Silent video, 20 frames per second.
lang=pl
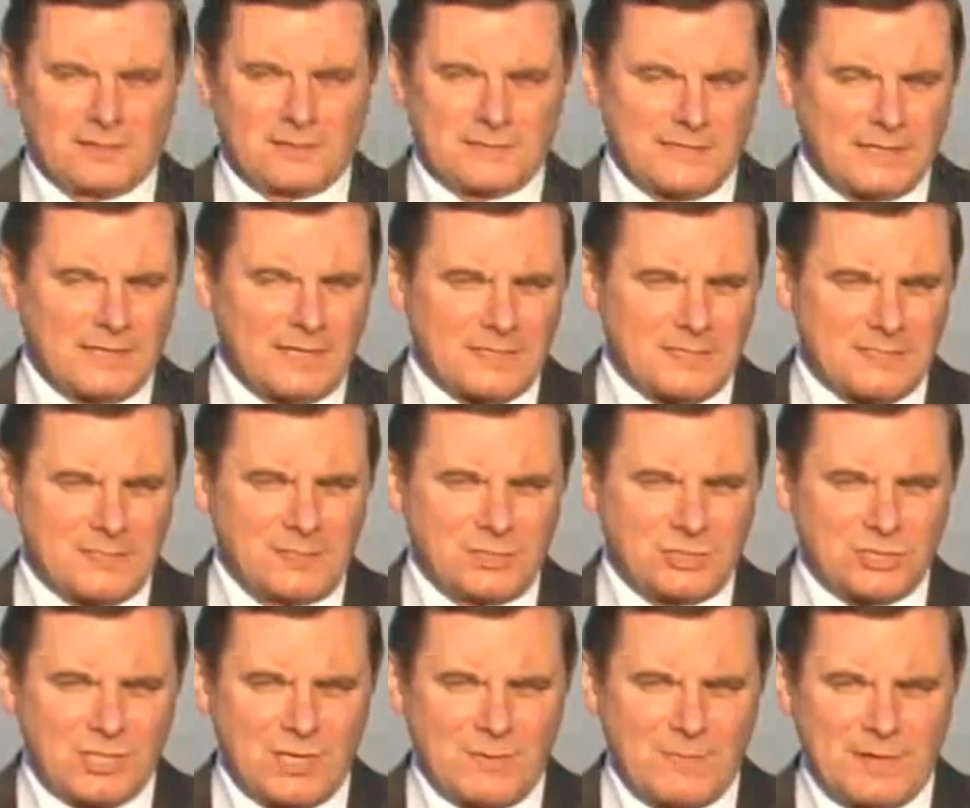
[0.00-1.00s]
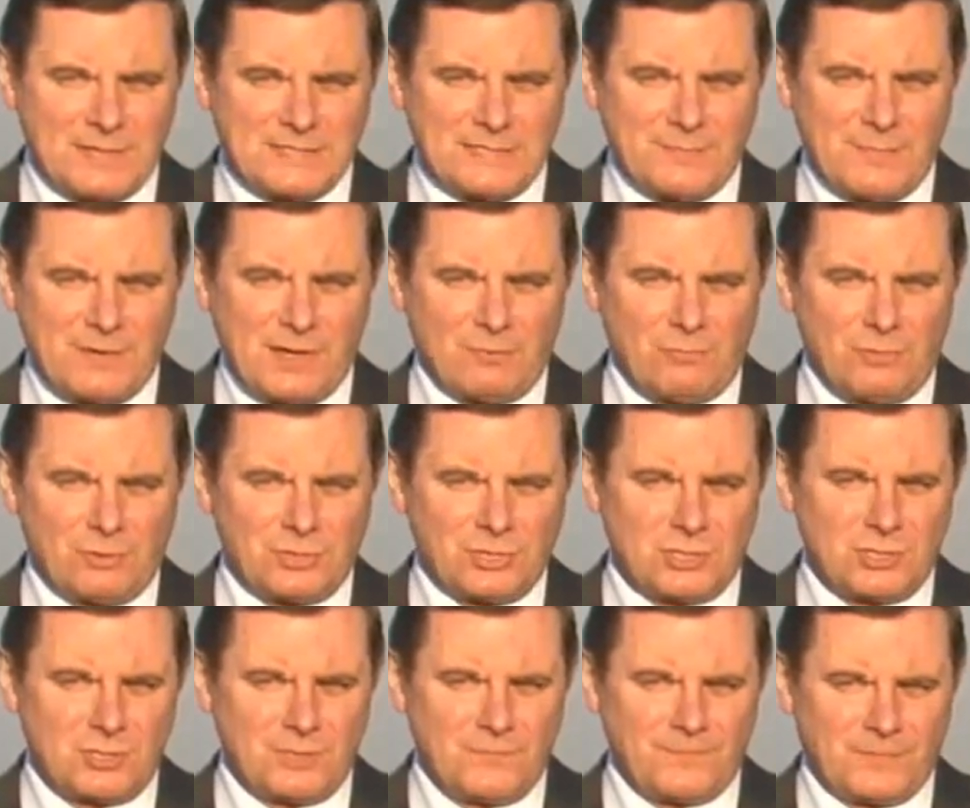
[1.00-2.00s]
Stara cyniczna maksyma
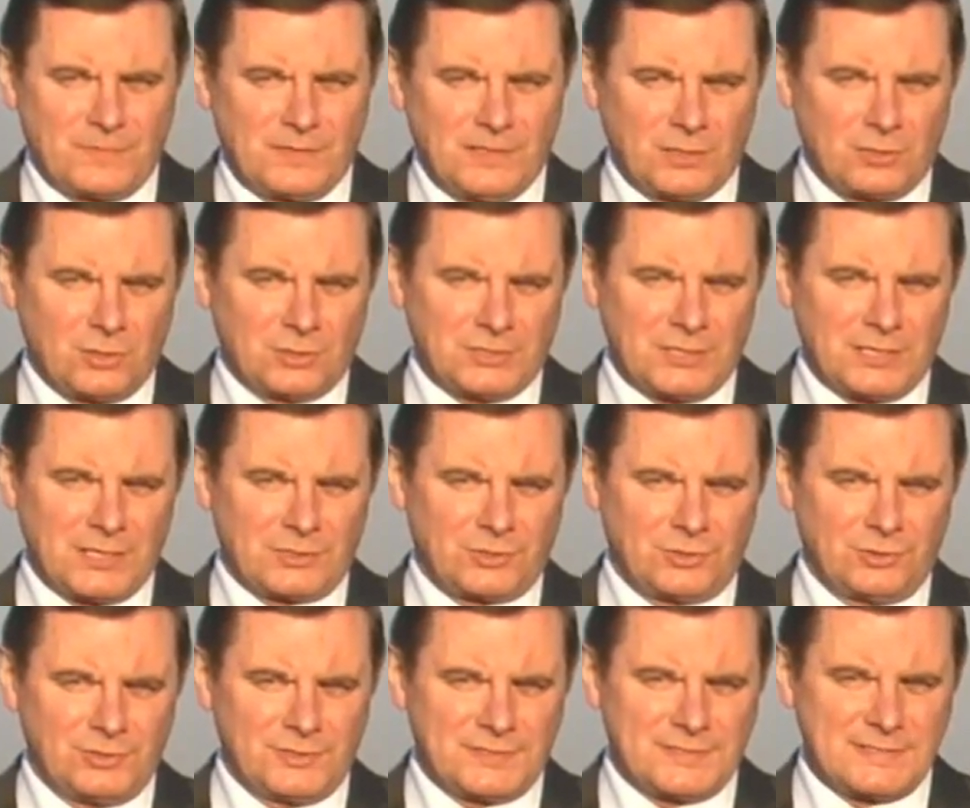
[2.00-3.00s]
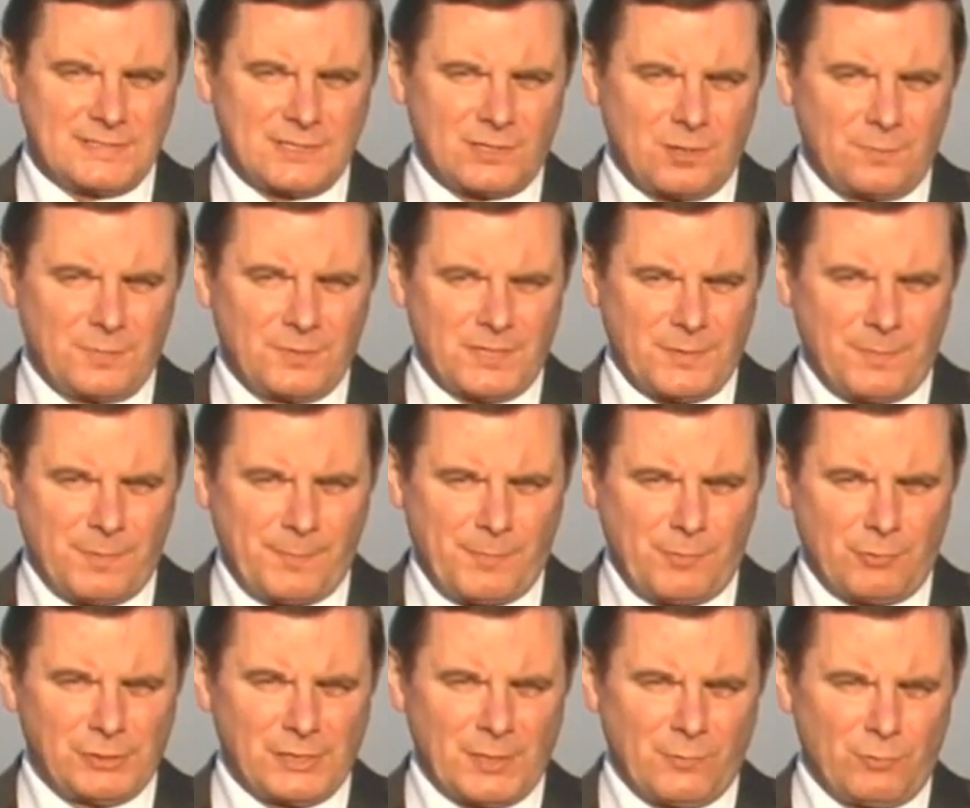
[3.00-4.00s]
głosi, tylko ten, kto nic nie robi, nie
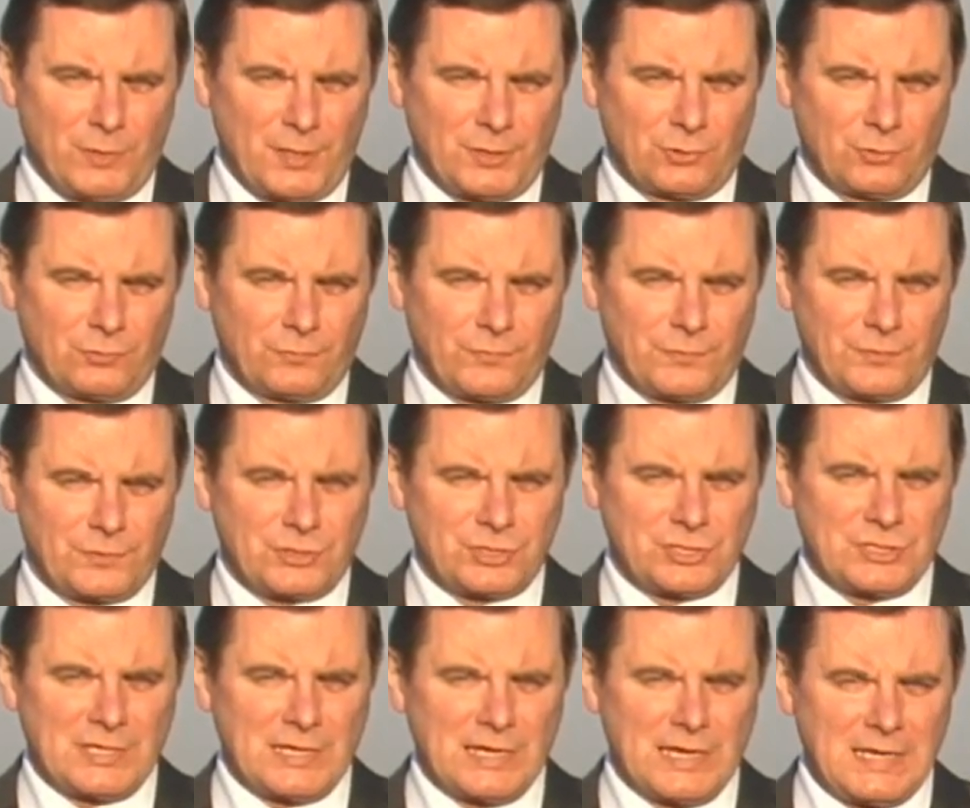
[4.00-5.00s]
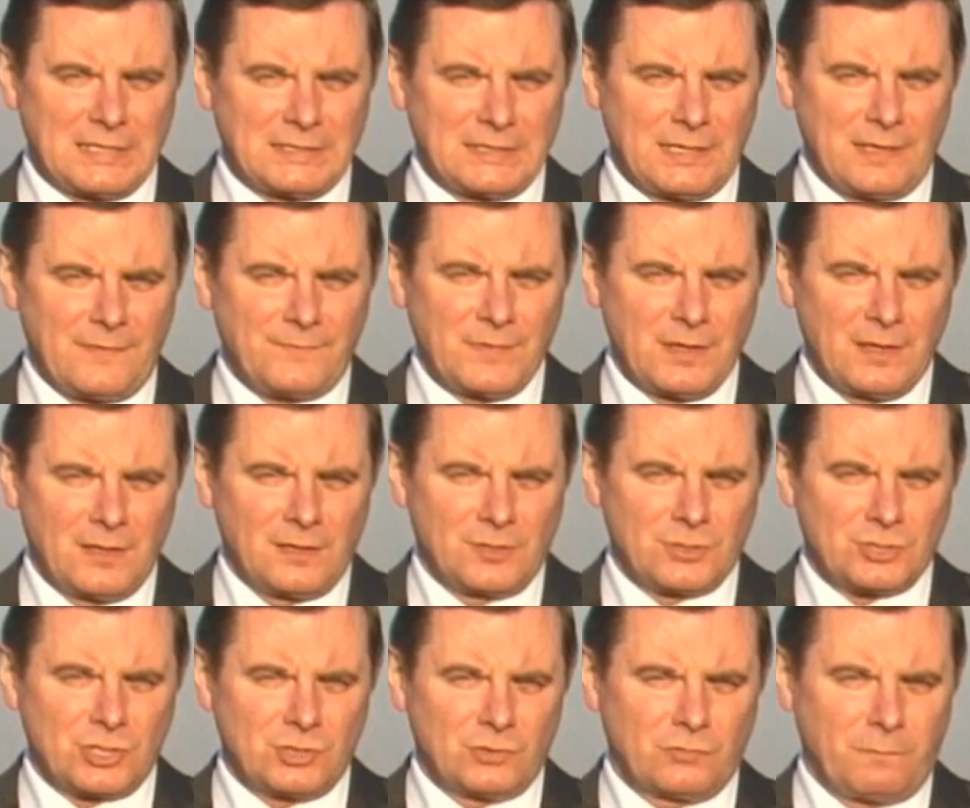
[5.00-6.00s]
popełnia błędów. Cztery lata
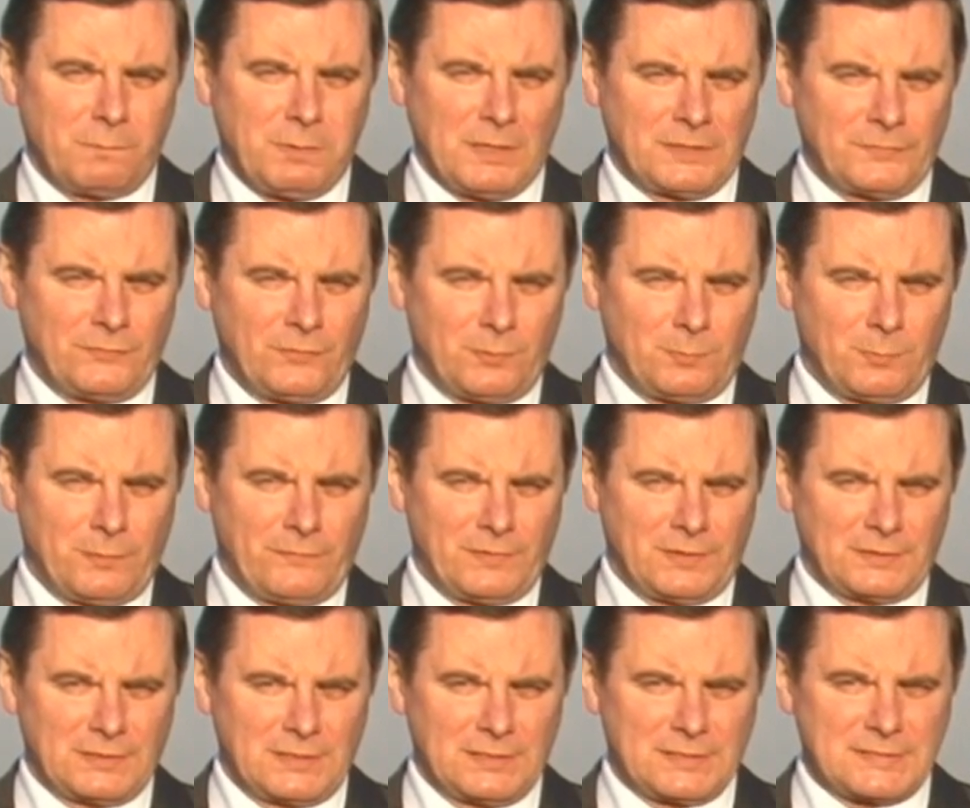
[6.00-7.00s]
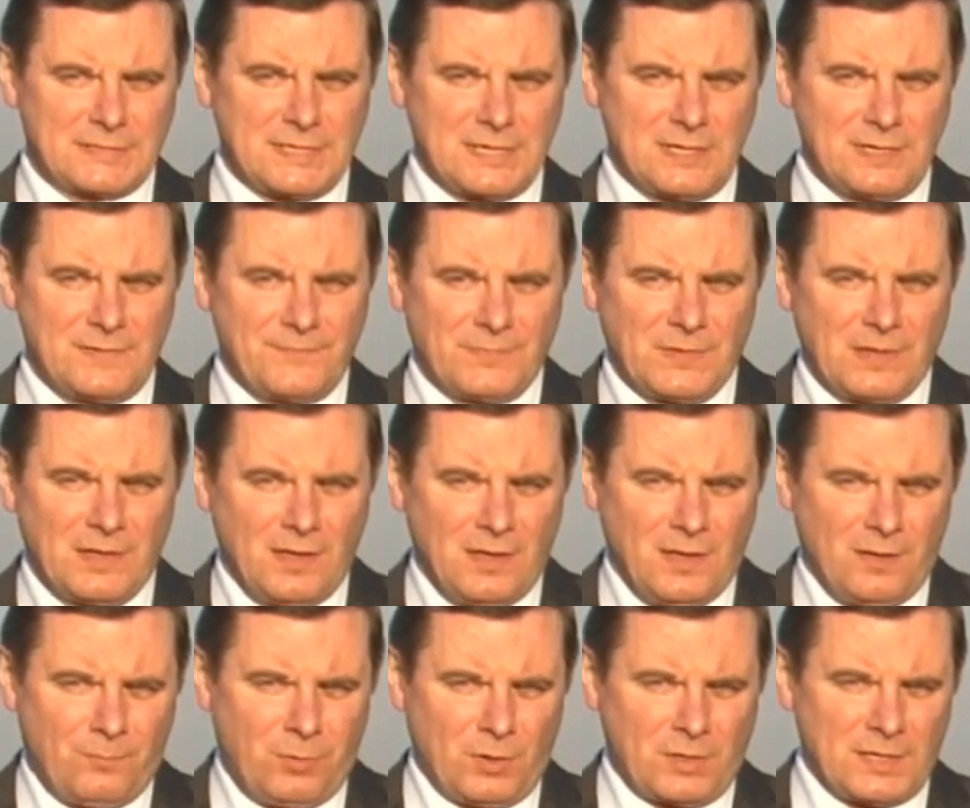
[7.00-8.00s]
rządów Platformy Obywatelskiej
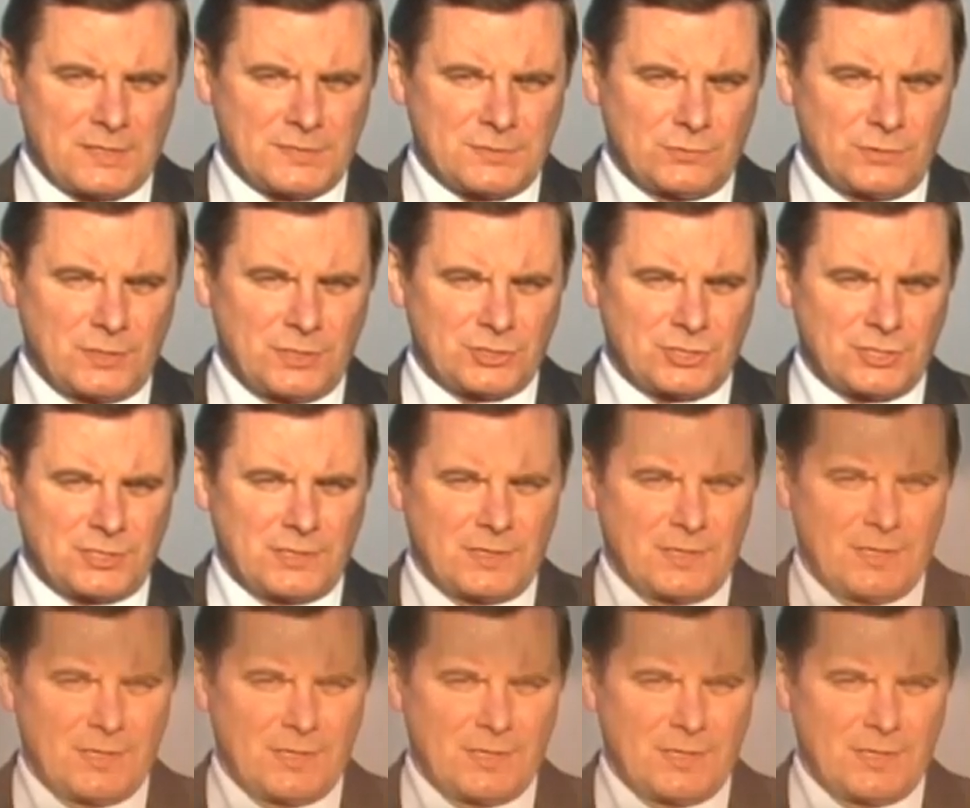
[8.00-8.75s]
pokazuje, że